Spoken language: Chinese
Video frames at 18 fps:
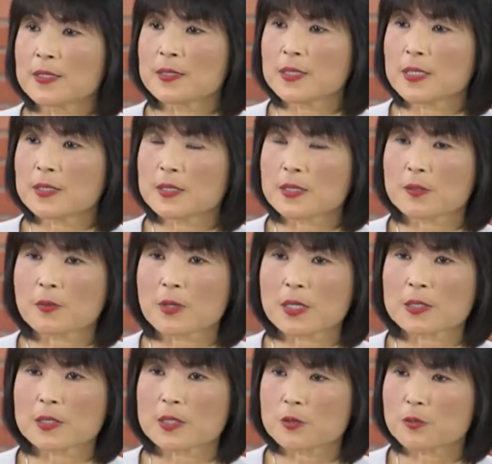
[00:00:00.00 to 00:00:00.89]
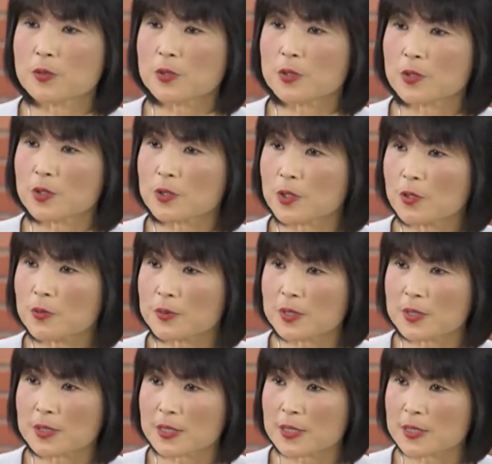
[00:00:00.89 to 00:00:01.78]
这样子的话，你如果能够控
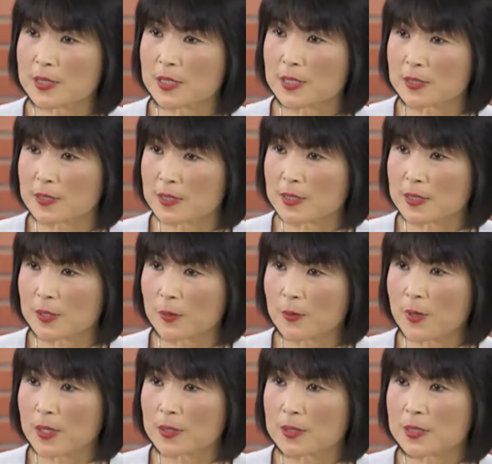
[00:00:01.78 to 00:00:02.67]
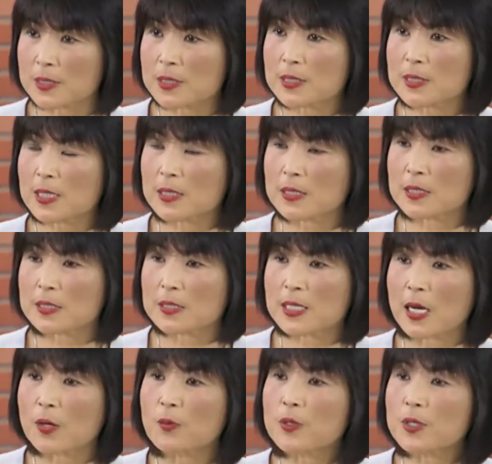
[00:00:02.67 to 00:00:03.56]
制这些饮食的话，呢，实际上你
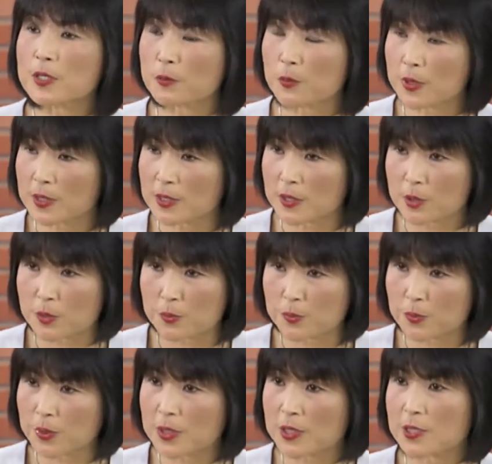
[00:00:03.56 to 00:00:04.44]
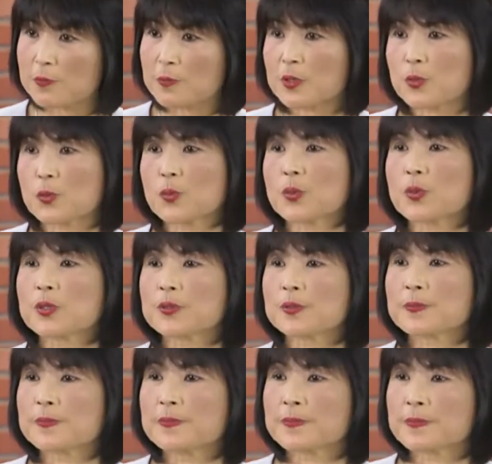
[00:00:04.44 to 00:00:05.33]
肠胃的问题就不会这么多。嗯，